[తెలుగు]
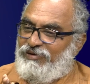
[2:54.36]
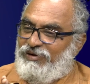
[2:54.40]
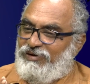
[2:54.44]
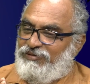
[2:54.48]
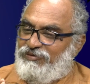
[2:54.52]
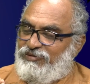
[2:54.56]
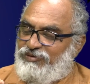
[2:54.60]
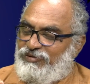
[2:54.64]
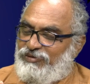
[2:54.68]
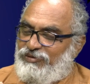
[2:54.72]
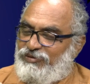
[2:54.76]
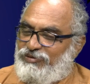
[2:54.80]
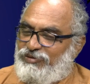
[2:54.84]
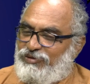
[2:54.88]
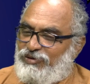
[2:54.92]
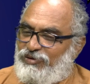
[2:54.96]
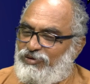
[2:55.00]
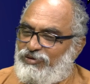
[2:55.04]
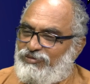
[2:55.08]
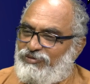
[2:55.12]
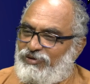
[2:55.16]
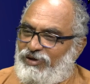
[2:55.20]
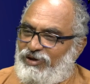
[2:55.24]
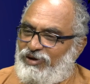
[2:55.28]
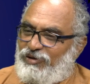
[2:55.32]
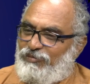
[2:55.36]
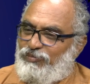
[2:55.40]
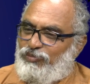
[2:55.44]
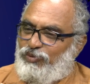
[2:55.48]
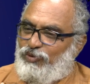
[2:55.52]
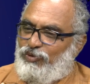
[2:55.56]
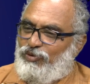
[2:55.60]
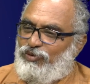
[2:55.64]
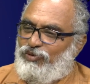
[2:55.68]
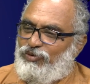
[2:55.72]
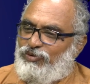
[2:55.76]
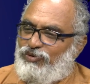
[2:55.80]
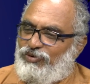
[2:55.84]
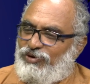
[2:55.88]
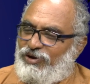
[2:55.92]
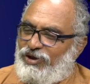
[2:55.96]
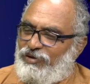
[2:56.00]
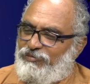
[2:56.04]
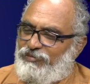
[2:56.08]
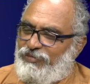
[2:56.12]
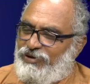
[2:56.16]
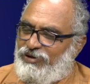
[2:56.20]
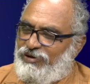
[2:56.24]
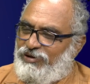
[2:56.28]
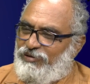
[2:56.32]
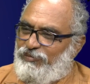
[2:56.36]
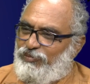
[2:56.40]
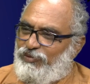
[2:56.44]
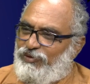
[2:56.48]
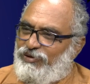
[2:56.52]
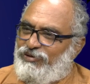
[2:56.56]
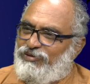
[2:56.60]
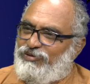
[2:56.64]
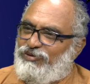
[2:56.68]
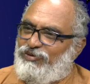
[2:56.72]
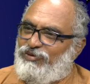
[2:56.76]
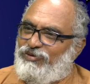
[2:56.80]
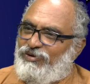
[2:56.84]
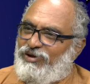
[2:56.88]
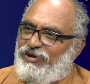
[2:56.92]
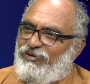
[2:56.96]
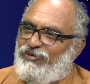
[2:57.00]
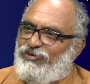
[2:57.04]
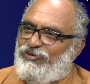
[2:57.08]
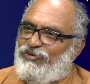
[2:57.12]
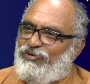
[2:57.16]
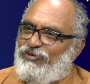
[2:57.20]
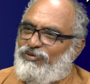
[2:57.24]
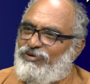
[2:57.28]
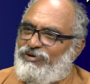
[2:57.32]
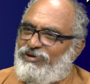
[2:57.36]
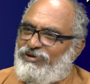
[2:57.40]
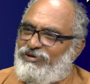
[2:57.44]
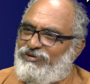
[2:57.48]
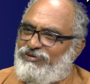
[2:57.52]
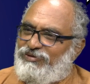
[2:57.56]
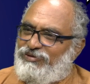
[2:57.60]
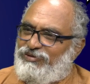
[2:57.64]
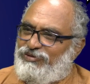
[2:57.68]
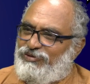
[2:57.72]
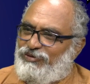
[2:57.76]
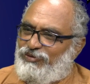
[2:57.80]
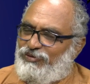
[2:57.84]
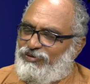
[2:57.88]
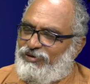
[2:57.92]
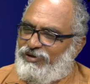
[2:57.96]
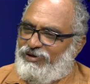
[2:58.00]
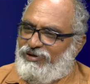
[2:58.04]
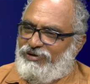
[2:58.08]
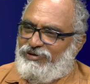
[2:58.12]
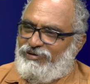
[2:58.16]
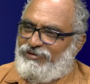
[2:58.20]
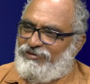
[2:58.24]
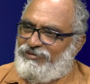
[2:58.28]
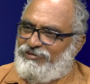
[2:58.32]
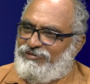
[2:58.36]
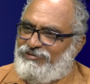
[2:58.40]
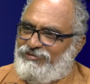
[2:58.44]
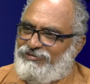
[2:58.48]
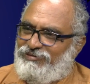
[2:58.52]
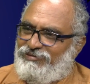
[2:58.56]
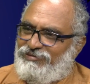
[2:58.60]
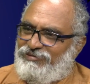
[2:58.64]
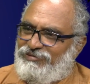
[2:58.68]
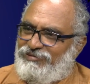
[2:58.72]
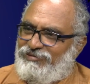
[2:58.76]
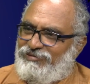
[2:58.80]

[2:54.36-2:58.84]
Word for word: ఇలా వీళ్ళ జీవితంలో చాలా పోగొట్టుకుని ఆ మిగిలిపోయింది కూడా ఎవరికొకడికి ఇచ్చేసేవాడు ఆయన